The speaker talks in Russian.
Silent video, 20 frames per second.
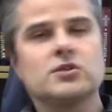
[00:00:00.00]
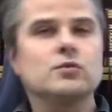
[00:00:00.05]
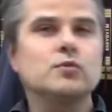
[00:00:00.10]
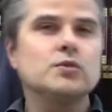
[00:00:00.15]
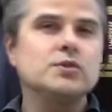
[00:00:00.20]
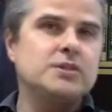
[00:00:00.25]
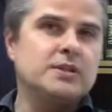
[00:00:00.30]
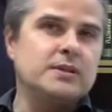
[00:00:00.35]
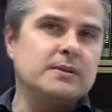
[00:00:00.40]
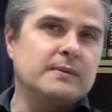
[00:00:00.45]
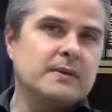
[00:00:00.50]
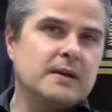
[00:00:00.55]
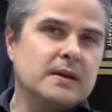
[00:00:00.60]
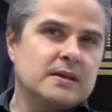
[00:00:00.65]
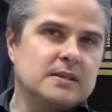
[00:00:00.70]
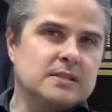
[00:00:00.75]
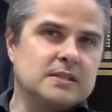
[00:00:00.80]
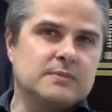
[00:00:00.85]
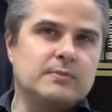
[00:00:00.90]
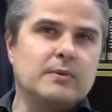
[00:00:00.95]
осень
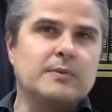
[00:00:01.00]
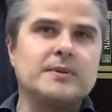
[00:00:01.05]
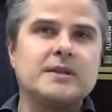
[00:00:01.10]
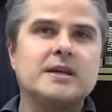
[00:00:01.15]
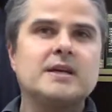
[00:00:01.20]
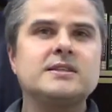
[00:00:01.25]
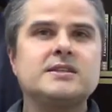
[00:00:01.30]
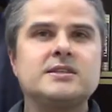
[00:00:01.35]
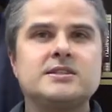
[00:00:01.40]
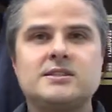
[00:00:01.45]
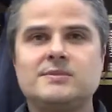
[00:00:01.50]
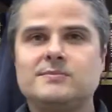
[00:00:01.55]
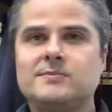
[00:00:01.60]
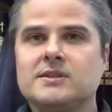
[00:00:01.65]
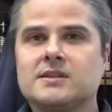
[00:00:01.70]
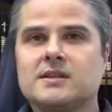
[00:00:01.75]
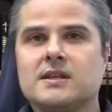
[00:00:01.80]
напоминает о себе.